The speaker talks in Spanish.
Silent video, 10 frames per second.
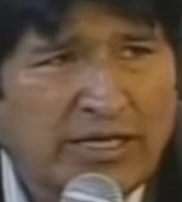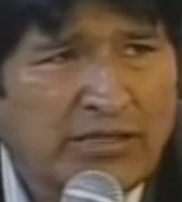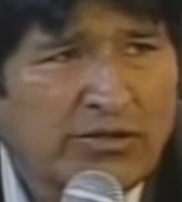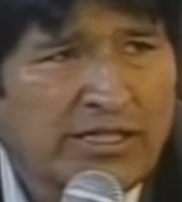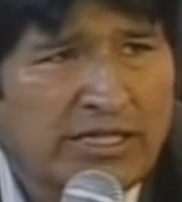
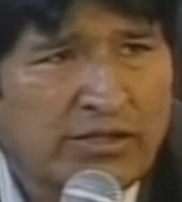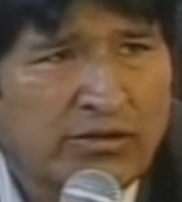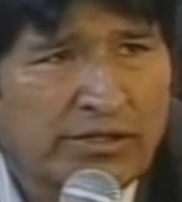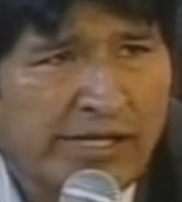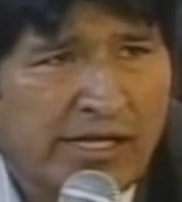o
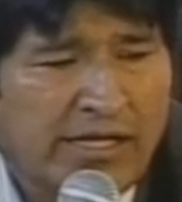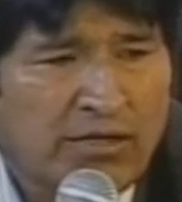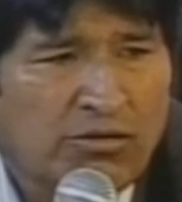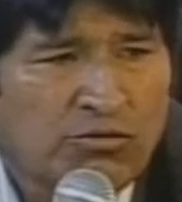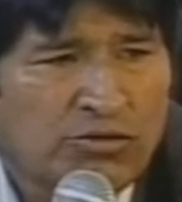intercontinental
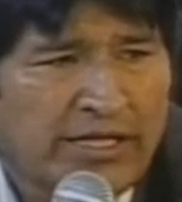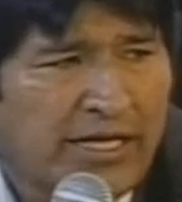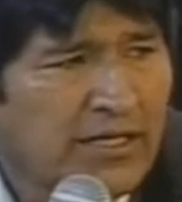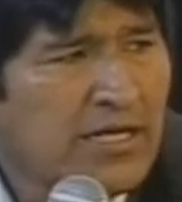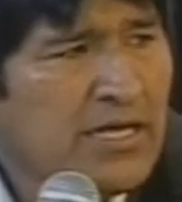o
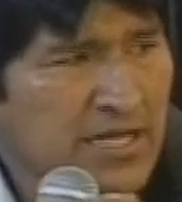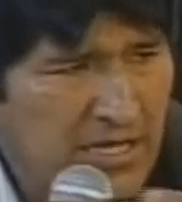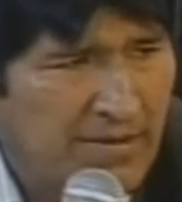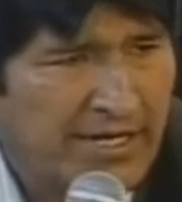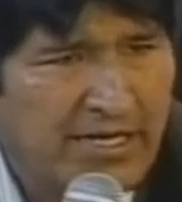mundial
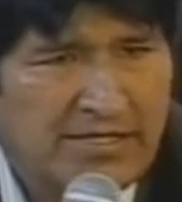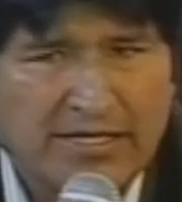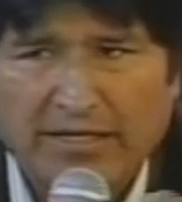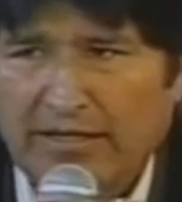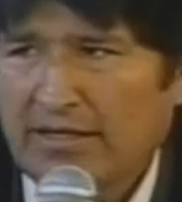debería
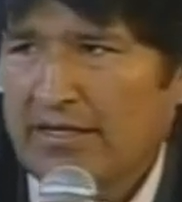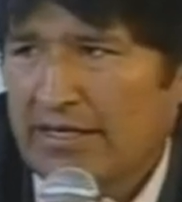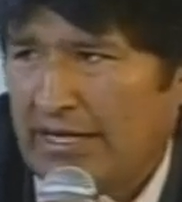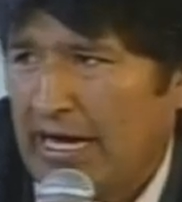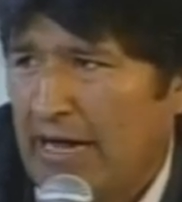ser
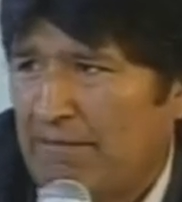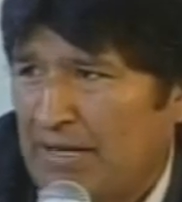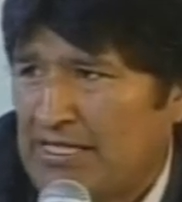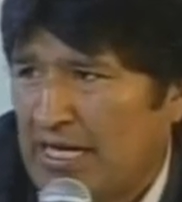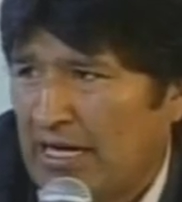ya
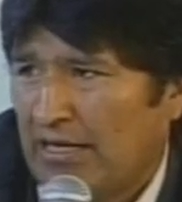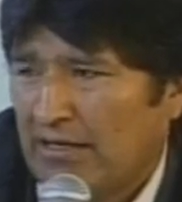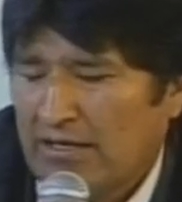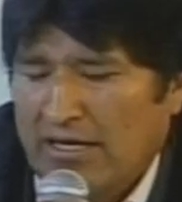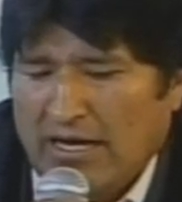empezar
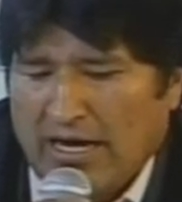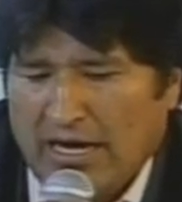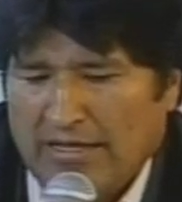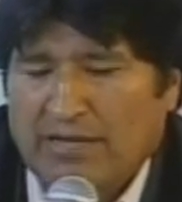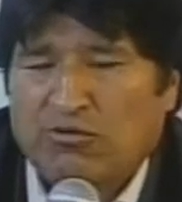
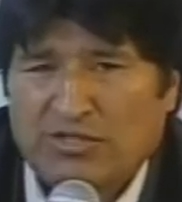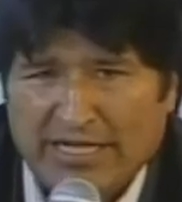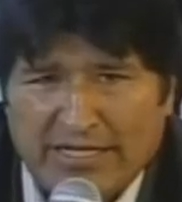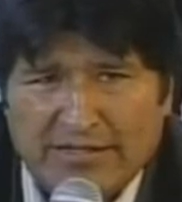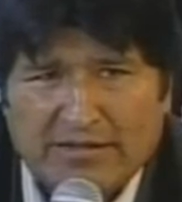a
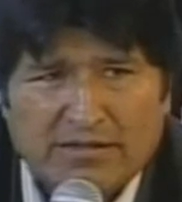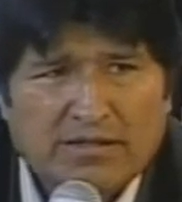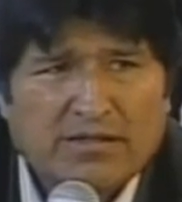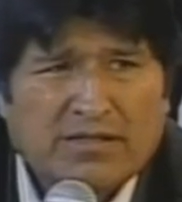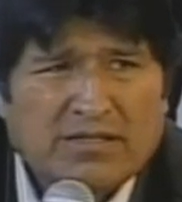demostrar
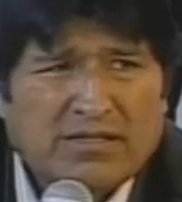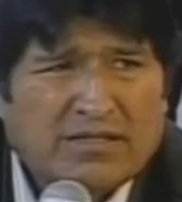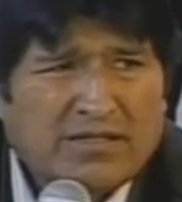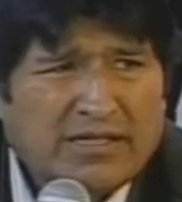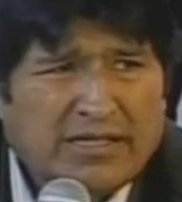
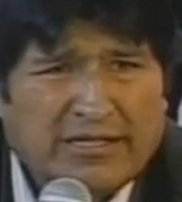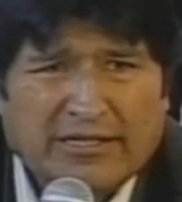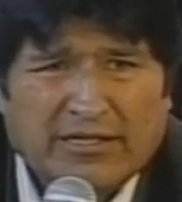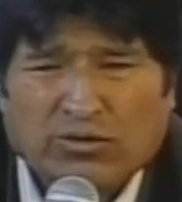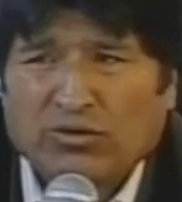
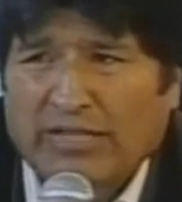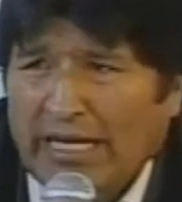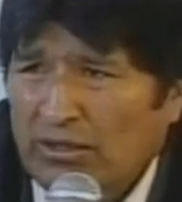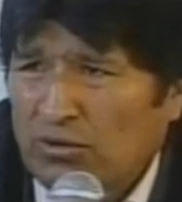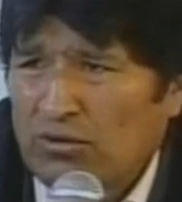eh, con
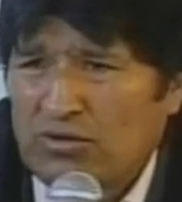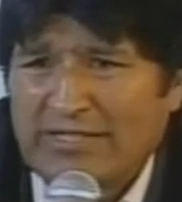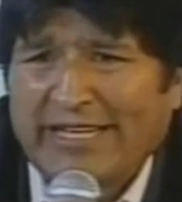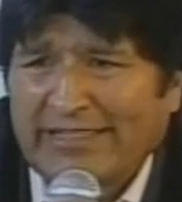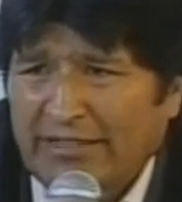datos
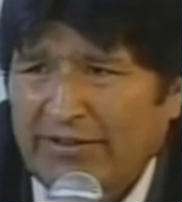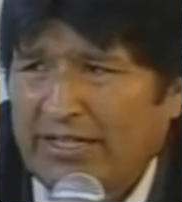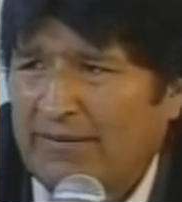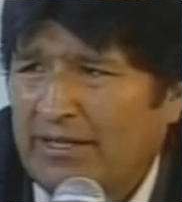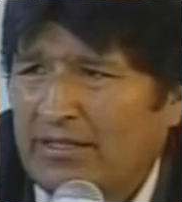
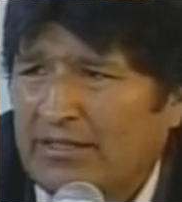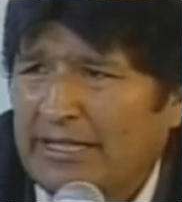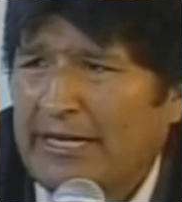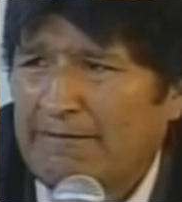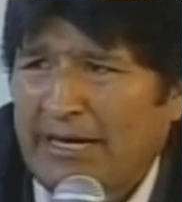científicamente
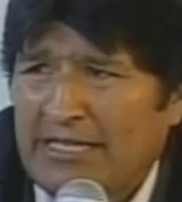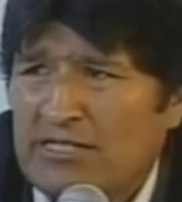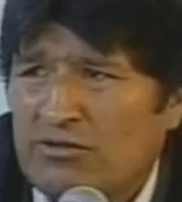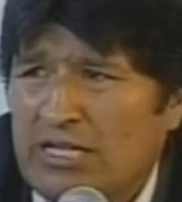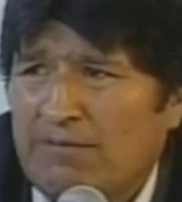qué países no
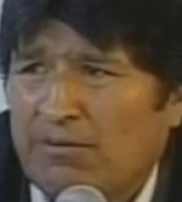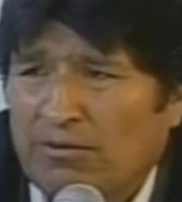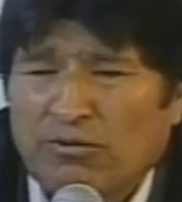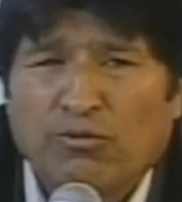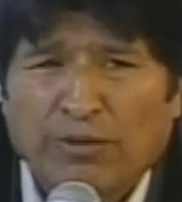están
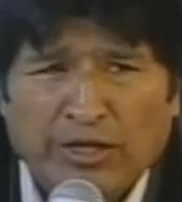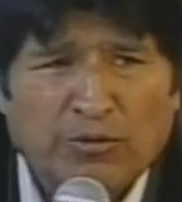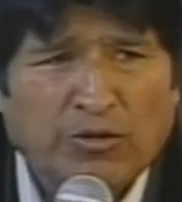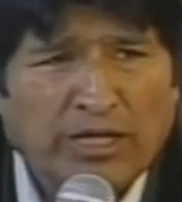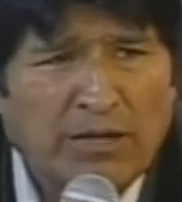cumpliendo,
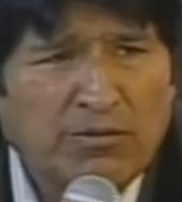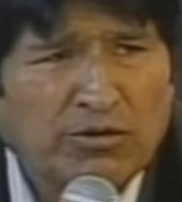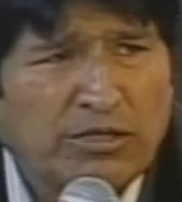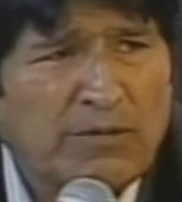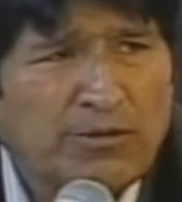por ejemplo,
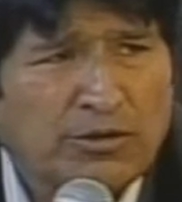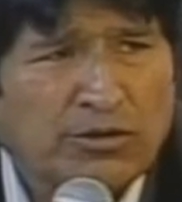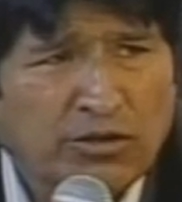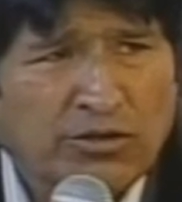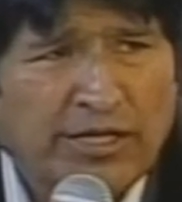con el
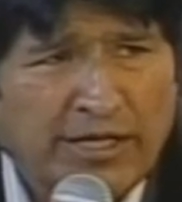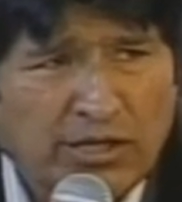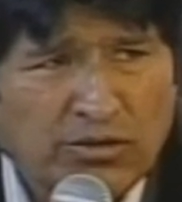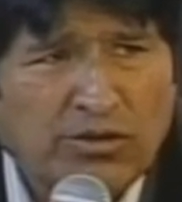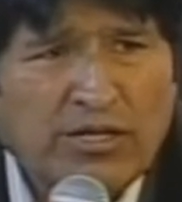protocolo de Kioto,